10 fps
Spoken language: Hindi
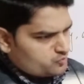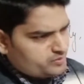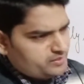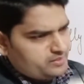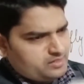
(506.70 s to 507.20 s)

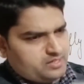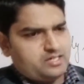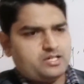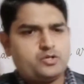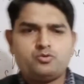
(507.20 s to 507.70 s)
भी
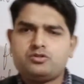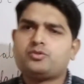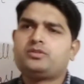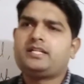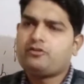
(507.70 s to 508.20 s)
टूल्स
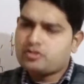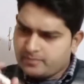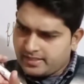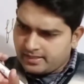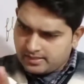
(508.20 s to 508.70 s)
होते हैं
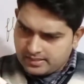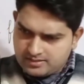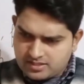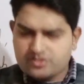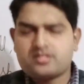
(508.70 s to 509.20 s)
उसमें
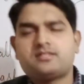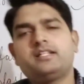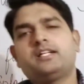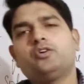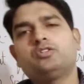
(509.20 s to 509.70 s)
इंस्ट्रक्शंस
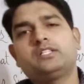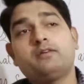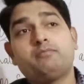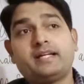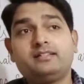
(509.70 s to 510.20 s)
लिखा होता है
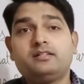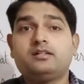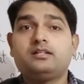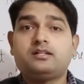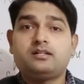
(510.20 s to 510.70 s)
बाय द
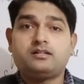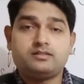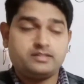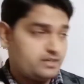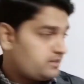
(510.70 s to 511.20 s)

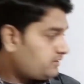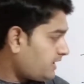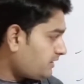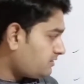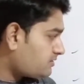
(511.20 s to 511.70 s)

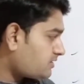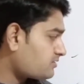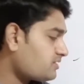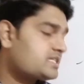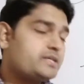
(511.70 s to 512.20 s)
दैट
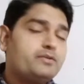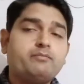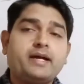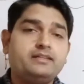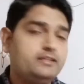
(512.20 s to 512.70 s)
इंस्ट्रक्शंस गिवन
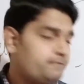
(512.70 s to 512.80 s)
बाय द